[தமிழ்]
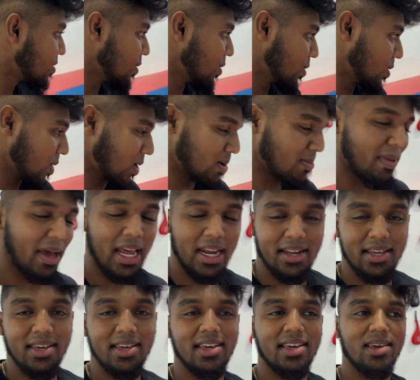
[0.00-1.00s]
ஸோ நாட் பேட்
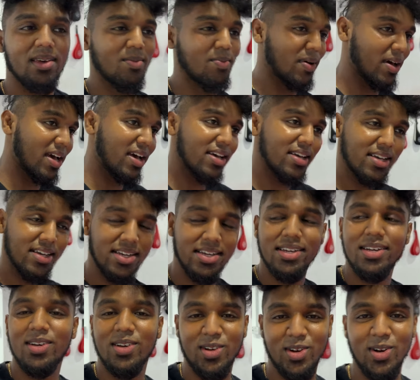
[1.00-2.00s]
இப்போ
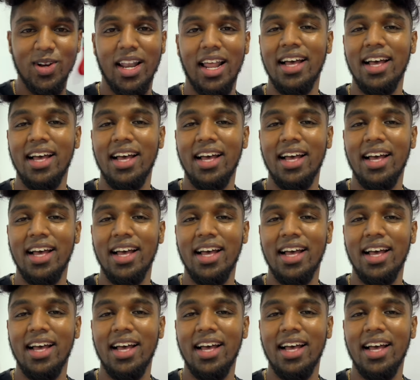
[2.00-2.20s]
குட்ல